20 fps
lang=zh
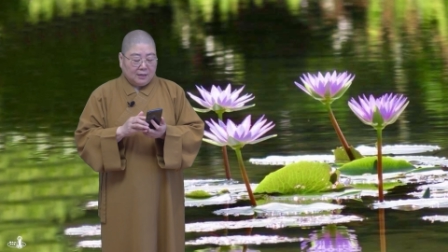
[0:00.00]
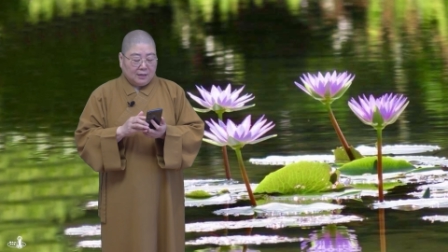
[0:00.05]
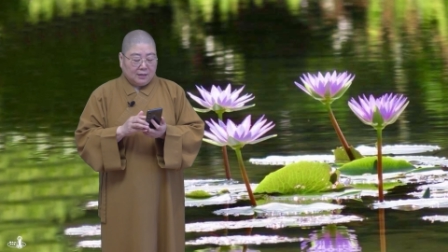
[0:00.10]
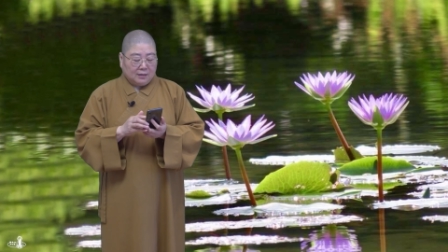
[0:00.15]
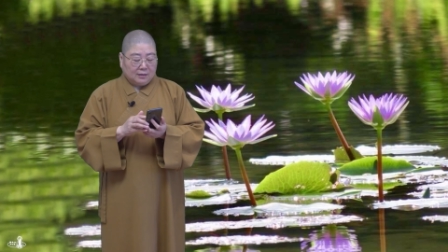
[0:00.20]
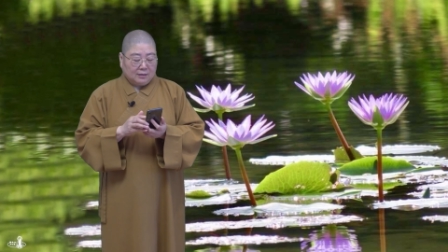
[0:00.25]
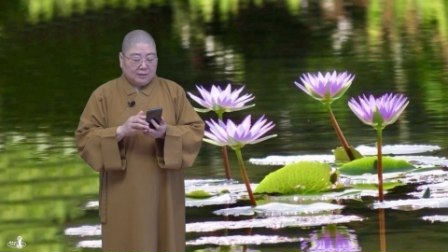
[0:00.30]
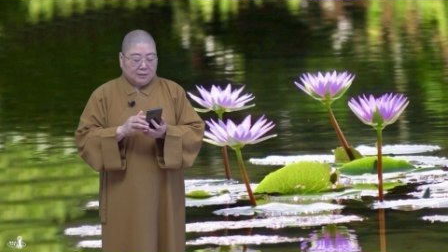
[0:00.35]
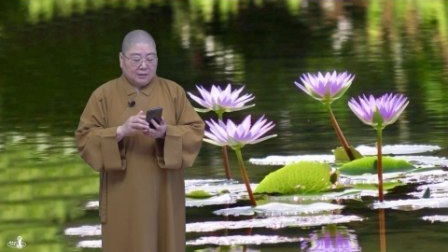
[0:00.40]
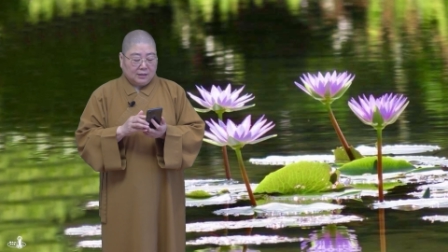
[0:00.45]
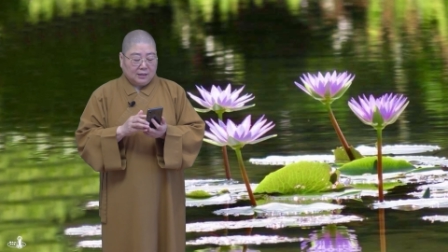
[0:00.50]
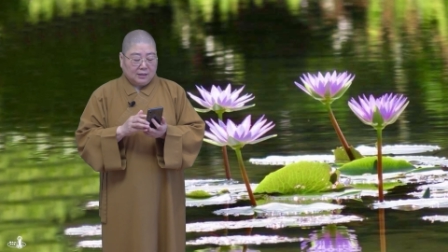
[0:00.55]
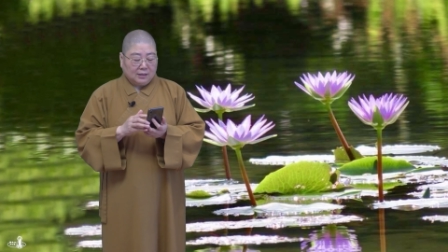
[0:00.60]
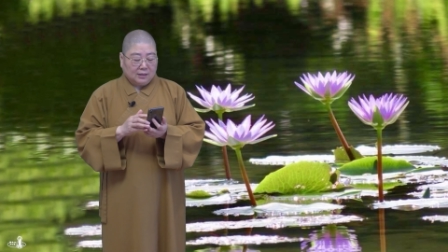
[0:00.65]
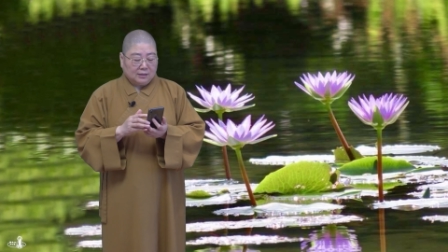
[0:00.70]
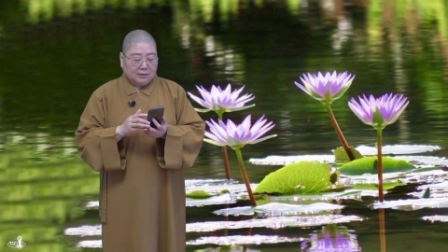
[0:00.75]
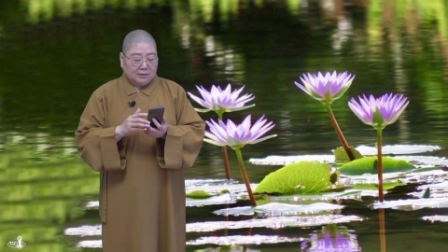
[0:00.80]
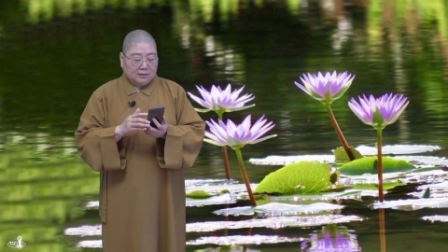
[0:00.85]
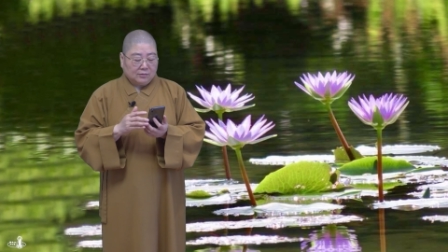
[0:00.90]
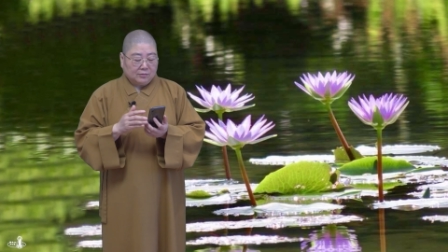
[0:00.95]
呃，
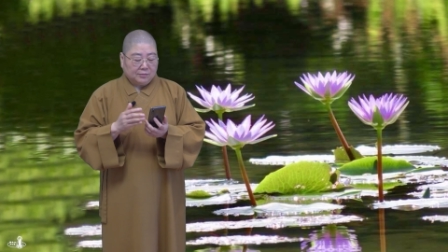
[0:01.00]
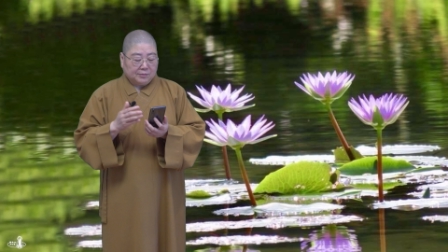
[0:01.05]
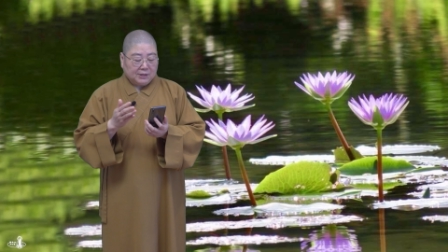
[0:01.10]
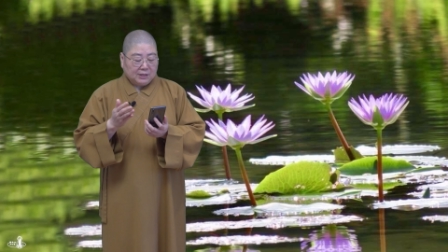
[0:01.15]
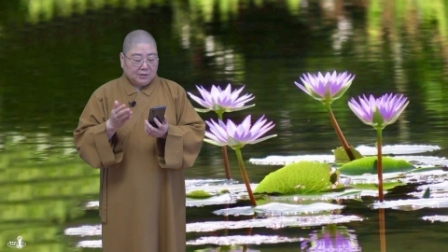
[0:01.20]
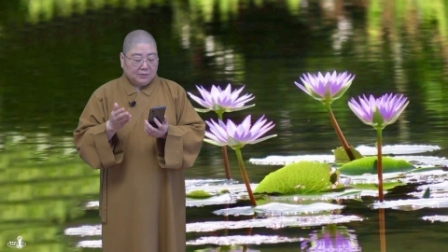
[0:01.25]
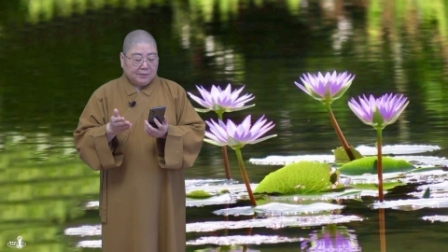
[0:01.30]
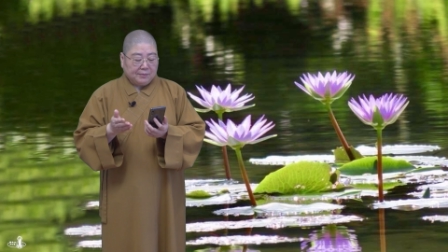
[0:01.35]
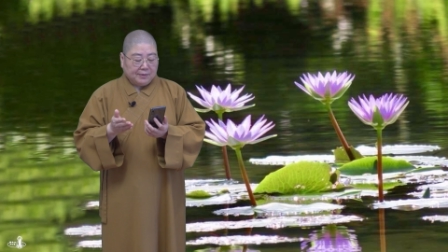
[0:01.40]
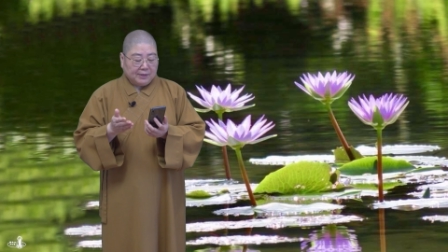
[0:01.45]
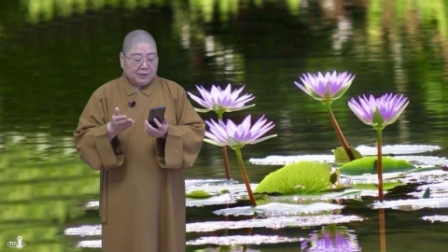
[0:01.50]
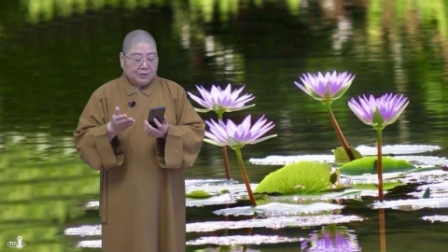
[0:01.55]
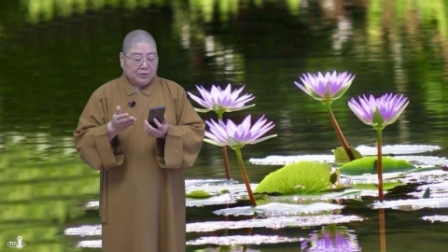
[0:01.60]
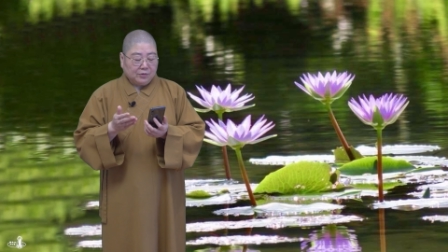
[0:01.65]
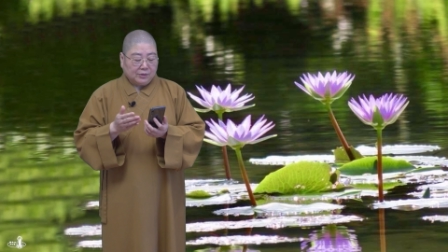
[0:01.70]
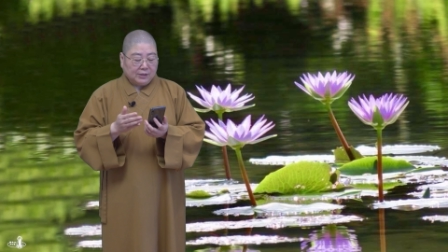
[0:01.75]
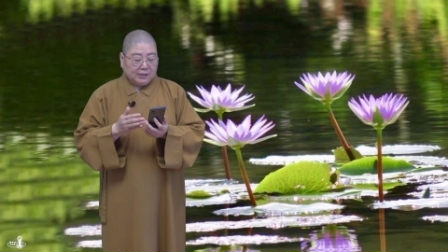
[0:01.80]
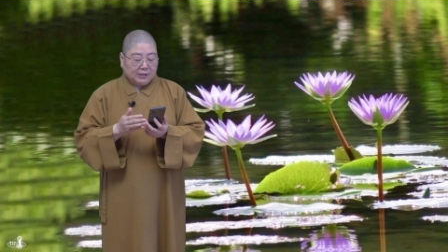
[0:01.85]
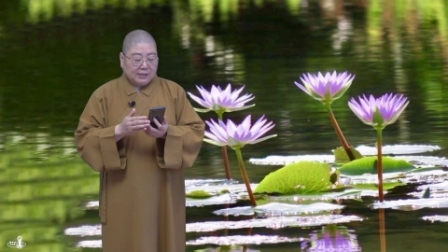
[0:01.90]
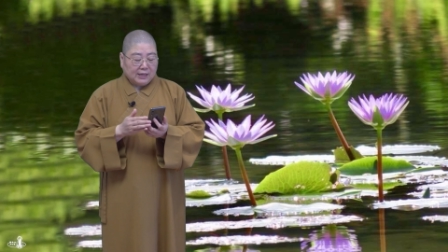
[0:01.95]
那我们这位朋
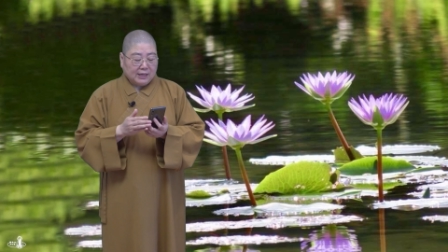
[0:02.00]
友呢，